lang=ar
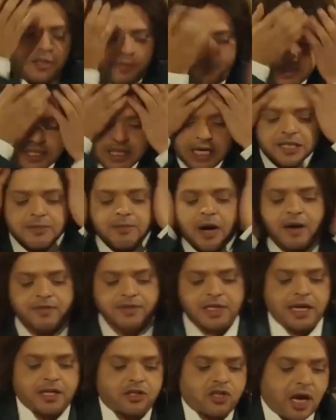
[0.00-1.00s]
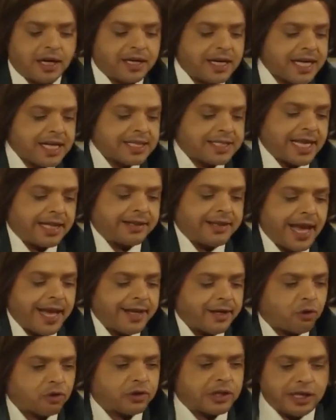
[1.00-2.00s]
اسف بس لازم احافظ على شعري
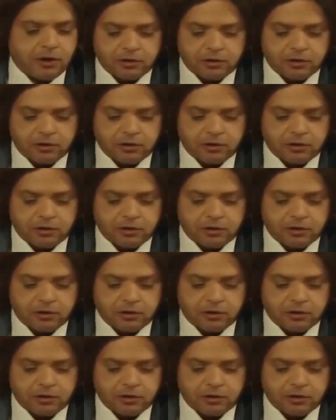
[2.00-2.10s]
صدقني كنت